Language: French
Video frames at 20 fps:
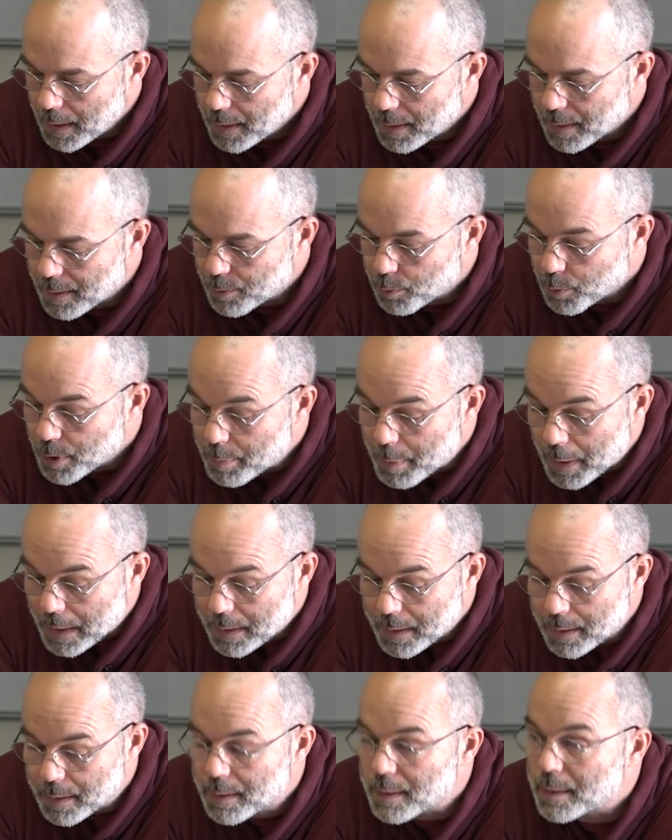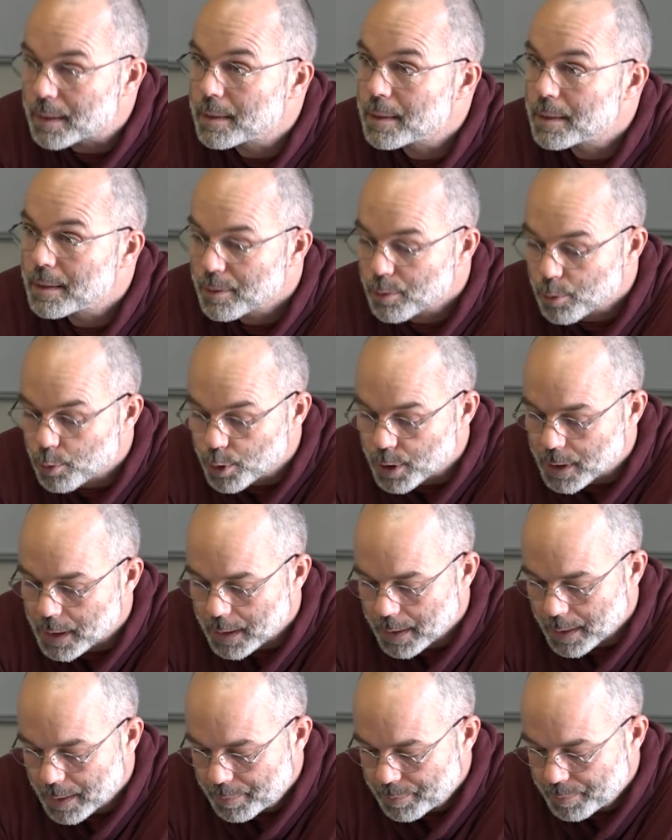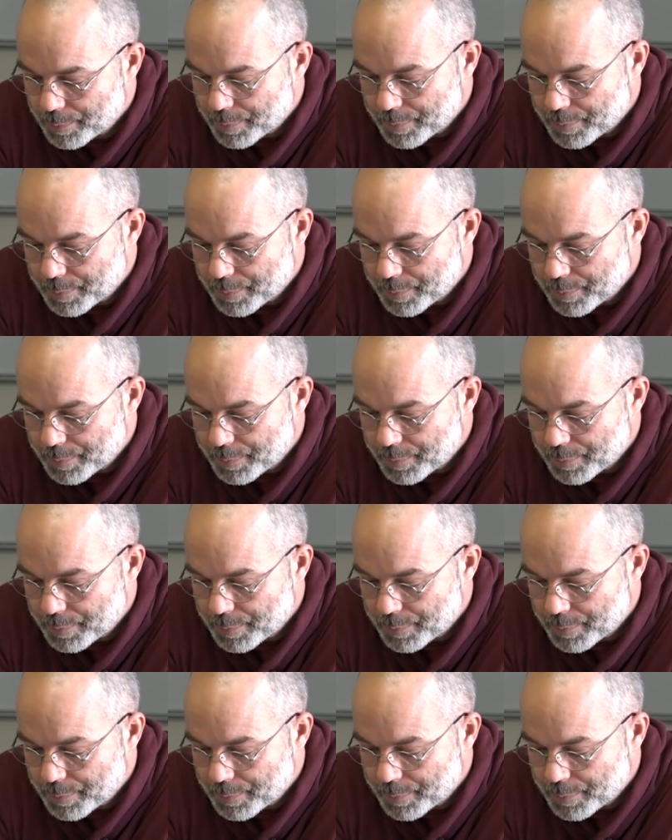euh, de liberticide, trop cher.